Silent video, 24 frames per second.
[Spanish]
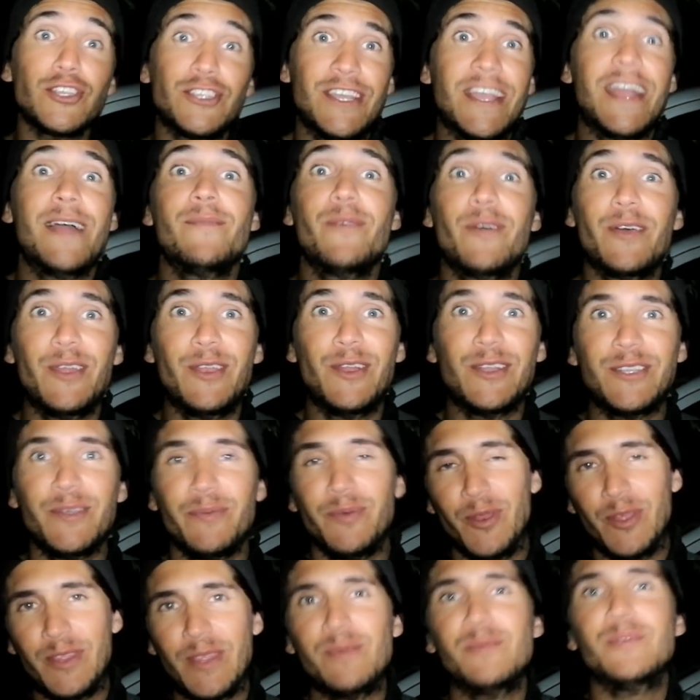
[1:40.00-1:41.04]
llegamos de noche,
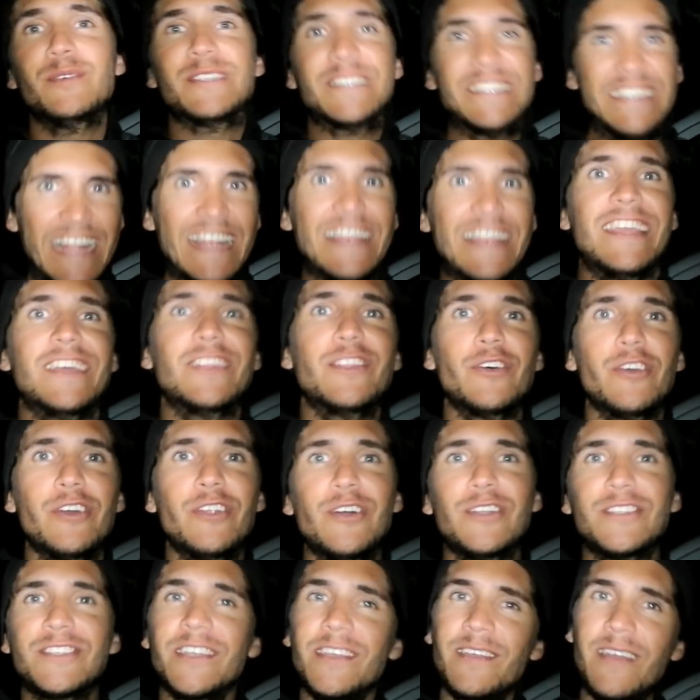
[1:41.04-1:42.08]
pero estamos saliendo de
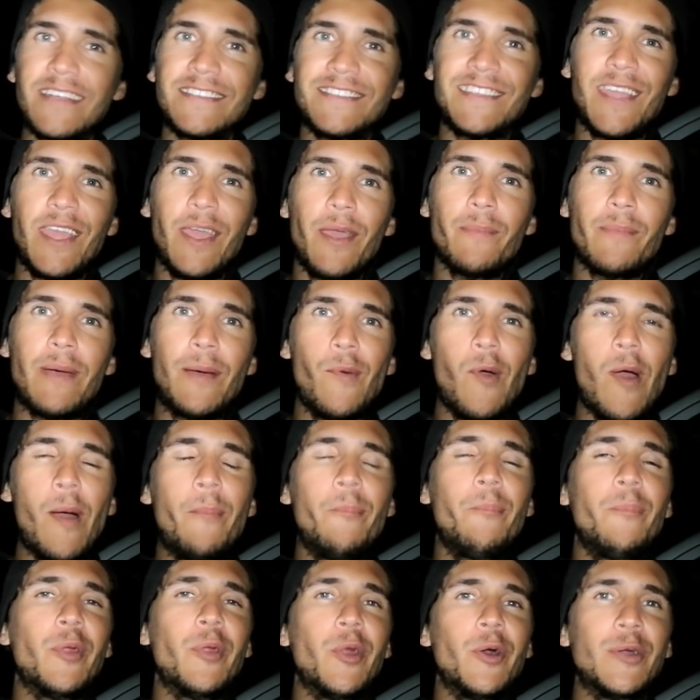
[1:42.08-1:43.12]
noche, así que vamos a
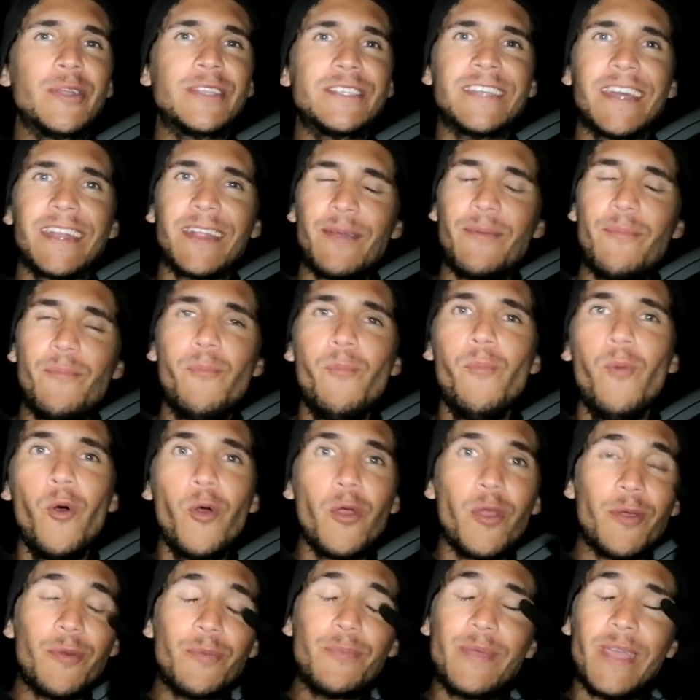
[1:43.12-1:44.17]
aprovechar
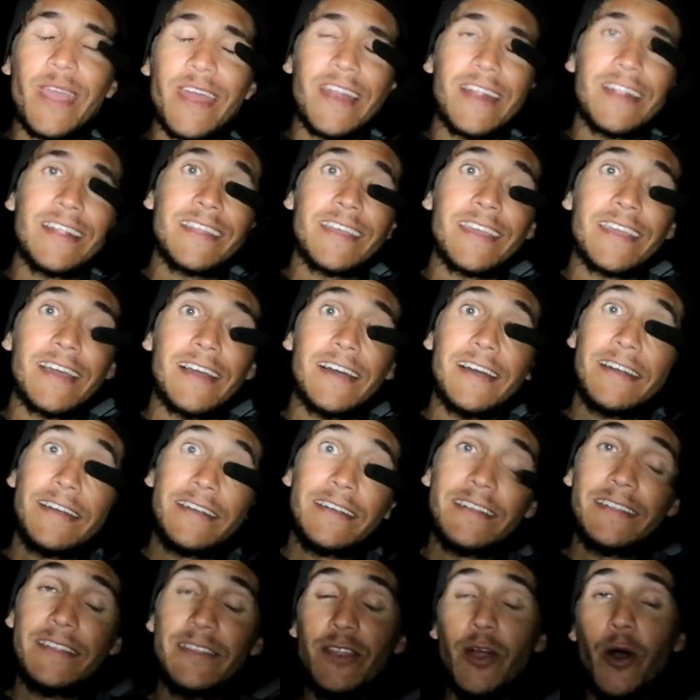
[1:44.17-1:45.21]
muy bien el día.
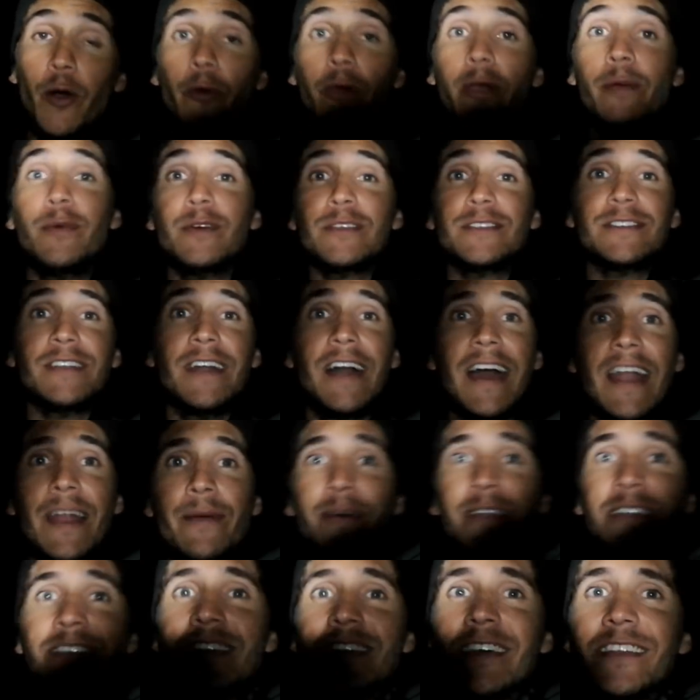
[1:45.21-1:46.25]
Nos vemos al
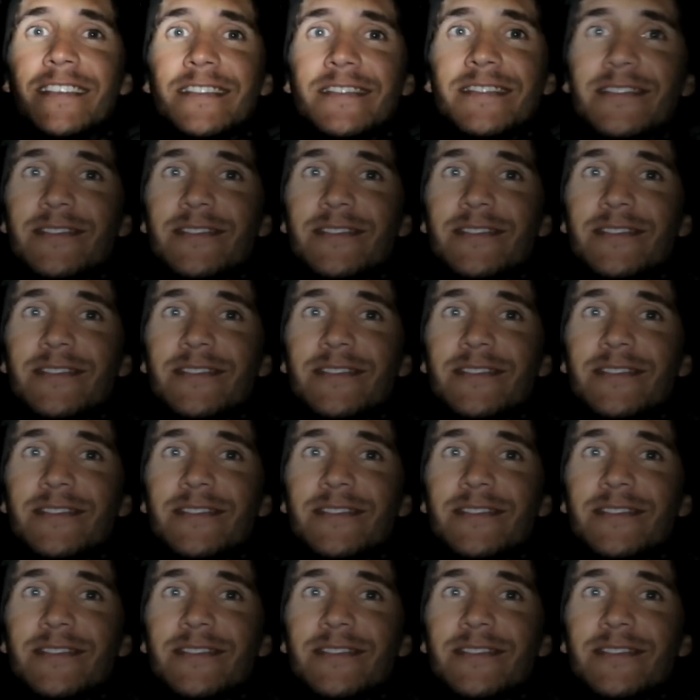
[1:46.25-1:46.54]
amanecer.